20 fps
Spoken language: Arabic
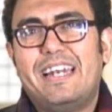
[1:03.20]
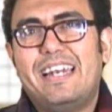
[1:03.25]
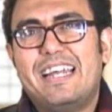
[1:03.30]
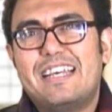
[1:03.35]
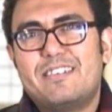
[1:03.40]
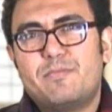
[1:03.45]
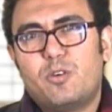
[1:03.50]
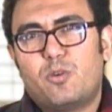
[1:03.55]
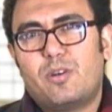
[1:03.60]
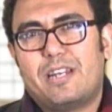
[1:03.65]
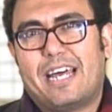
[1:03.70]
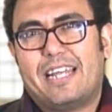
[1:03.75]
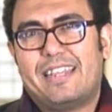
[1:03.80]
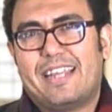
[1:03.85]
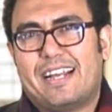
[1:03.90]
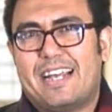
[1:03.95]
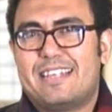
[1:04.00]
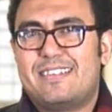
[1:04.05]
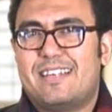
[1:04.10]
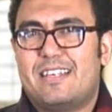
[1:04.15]
لازم يكون
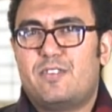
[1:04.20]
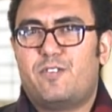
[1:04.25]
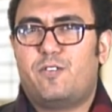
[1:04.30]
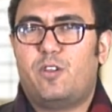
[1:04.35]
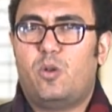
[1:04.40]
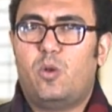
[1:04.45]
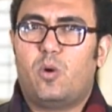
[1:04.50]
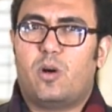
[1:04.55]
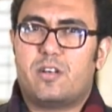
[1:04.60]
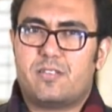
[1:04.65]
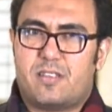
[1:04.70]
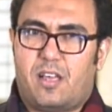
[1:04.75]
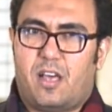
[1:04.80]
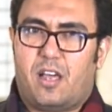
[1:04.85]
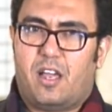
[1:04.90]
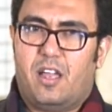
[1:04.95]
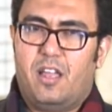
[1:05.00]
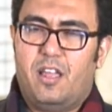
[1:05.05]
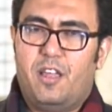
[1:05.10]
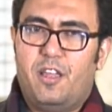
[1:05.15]
عندك اساس في اللغه
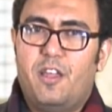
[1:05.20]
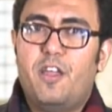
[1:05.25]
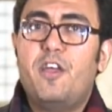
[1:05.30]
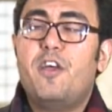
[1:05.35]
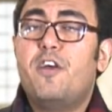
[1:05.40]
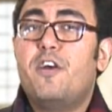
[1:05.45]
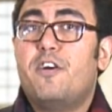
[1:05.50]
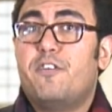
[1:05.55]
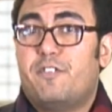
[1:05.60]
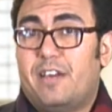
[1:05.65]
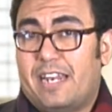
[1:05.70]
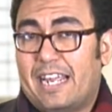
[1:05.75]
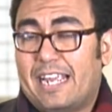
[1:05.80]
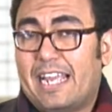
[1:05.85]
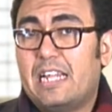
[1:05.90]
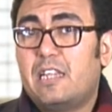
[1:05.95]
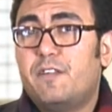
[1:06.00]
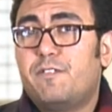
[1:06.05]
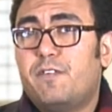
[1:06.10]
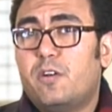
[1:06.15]
صح فانا
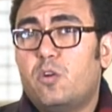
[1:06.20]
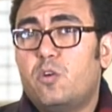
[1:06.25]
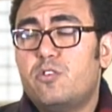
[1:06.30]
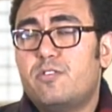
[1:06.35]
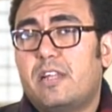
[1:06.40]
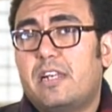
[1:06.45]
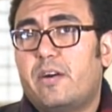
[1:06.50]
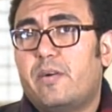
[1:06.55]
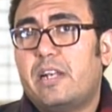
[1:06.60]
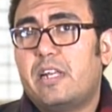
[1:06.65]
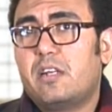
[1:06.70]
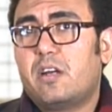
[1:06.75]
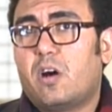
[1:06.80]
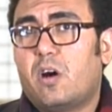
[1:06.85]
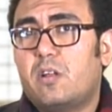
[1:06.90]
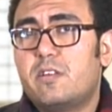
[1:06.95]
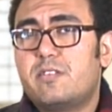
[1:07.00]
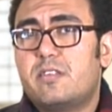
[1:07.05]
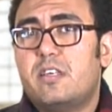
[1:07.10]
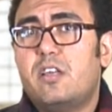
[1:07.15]
كاتب في الجزء الاولاني
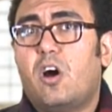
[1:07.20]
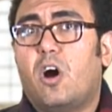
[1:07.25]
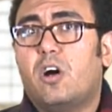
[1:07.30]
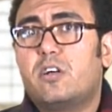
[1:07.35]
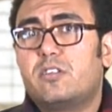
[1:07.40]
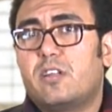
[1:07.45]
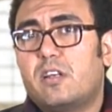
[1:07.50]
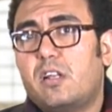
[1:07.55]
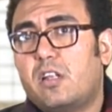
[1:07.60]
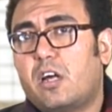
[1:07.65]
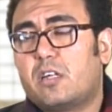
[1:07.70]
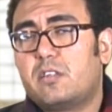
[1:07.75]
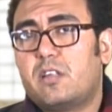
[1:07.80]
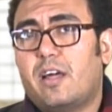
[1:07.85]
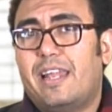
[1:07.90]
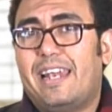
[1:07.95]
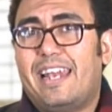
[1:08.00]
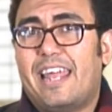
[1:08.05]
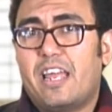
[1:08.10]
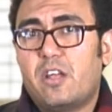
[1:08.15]
خالص ايه اكتر
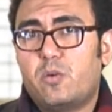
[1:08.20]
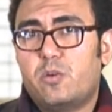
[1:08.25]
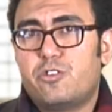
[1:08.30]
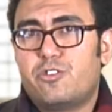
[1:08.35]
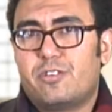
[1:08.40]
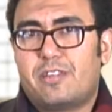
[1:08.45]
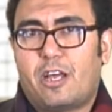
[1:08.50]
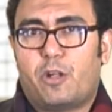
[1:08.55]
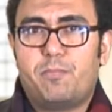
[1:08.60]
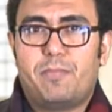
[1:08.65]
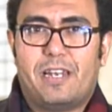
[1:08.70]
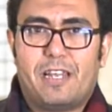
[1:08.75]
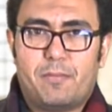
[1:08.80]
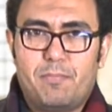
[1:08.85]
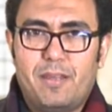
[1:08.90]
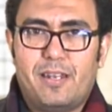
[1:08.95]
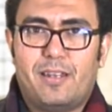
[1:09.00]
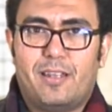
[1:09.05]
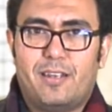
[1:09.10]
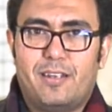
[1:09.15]
الاخطاء اللانجوج تاخد
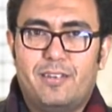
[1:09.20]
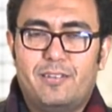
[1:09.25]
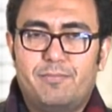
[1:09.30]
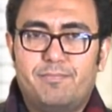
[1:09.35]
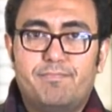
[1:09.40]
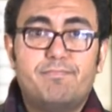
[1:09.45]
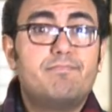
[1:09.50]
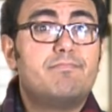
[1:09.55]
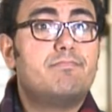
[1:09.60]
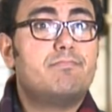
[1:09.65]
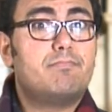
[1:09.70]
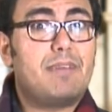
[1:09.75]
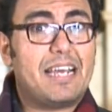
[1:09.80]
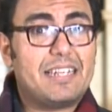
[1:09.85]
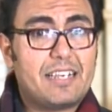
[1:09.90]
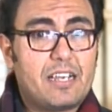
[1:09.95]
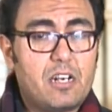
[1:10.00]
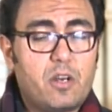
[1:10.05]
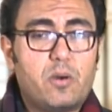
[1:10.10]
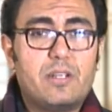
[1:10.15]
بالك منها
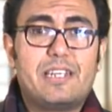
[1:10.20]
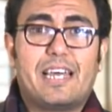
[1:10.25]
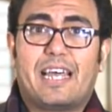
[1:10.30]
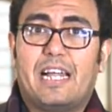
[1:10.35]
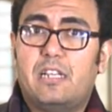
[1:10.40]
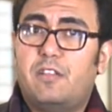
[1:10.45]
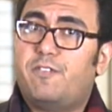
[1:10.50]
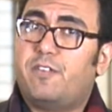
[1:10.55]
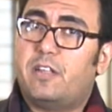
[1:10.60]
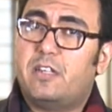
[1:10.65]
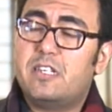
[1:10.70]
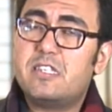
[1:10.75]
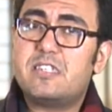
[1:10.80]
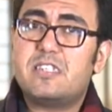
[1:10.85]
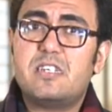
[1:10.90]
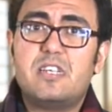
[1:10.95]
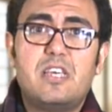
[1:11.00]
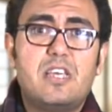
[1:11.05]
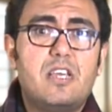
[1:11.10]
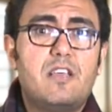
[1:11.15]
بعد كده دخلت في
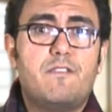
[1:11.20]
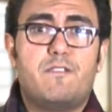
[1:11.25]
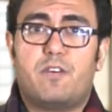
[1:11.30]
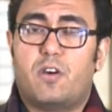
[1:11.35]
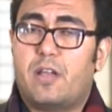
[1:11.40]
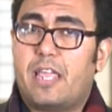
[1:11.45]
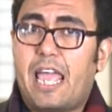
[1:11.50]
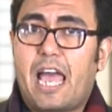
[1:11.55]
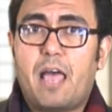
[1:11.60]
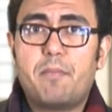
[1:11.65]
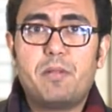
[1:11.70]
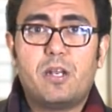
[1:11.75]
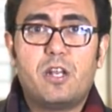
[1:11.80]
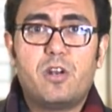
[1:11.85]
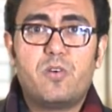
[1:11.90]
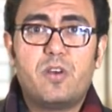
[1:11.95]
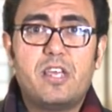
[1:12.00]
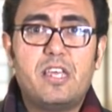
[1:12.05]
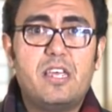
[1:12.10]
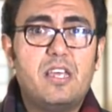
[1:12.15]
الليسننج
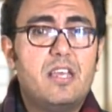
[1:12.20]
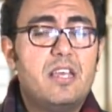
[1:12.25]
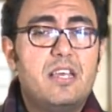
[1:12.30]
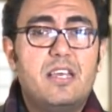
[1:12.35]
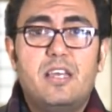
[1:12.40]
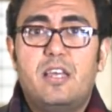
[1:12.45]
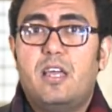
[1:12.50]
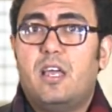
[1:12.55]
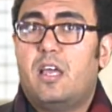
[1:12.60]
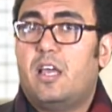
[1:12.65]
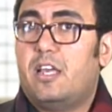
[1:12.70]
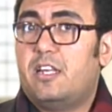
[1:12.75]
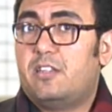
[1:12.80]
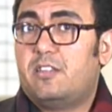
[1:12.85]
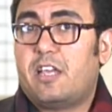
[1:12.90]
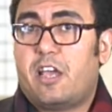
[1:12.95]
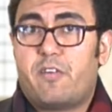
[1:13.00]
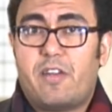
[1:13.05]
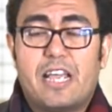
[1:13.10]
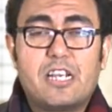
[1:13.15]
فوكابولري
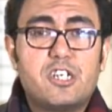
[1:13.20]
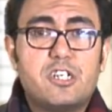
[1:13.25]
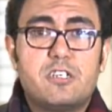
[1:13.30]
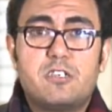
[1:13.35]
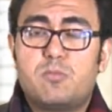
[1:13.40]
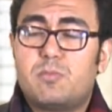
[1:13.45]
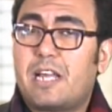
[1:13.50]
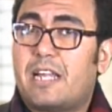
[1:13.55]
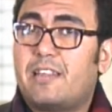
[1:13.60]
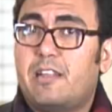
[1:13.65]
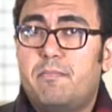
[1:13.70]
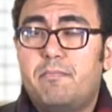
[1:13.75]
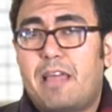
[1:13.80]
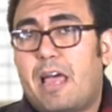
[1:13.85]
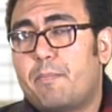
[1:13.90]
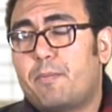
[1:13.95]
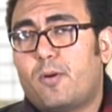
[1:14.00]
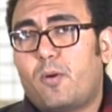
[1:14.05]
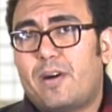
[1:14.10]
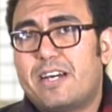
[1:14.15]
الدايركشنز بتاعت
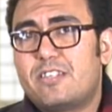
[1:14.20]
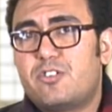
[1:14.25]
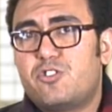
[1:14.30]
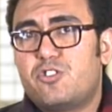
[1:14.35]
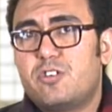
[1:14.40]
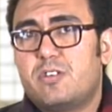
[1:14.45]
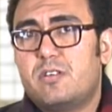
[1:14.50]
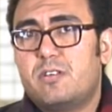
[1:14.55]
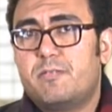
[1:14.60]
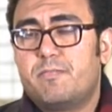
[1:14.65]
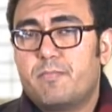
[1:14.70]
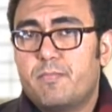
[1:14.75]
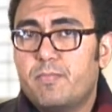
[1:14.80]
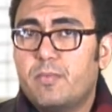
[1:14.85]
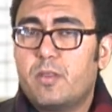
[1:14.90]
الماب كويستشن